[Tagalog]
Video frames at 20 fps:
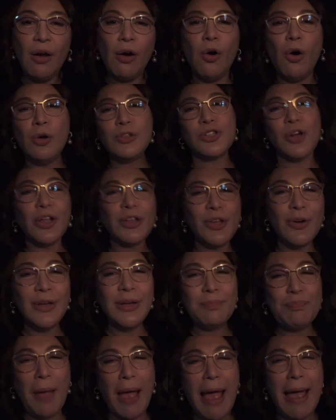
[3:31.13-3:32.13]
Oh, Jot, you're
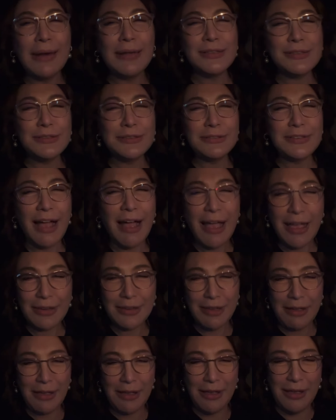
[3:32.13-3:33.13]
in Paris. Ang
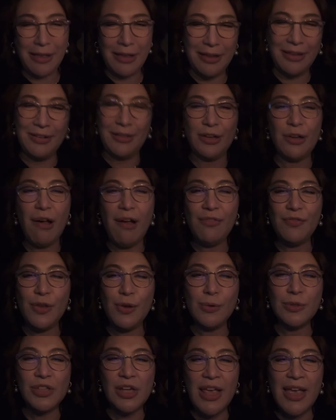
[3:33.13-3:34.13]
daya. I love
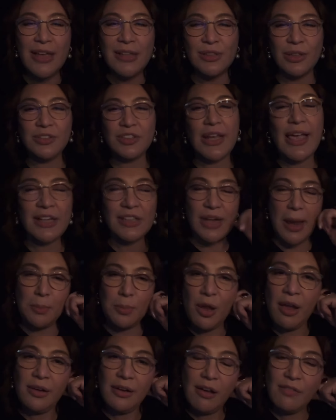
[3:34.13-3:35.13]
you, Jess. Uh, Jayan
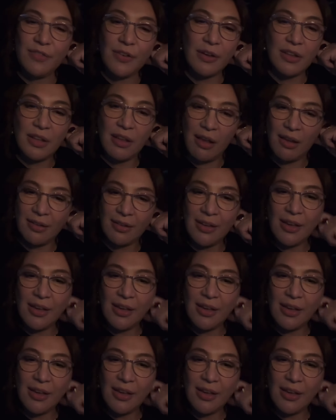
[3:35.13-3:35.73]
Shamri, I love you, Anna.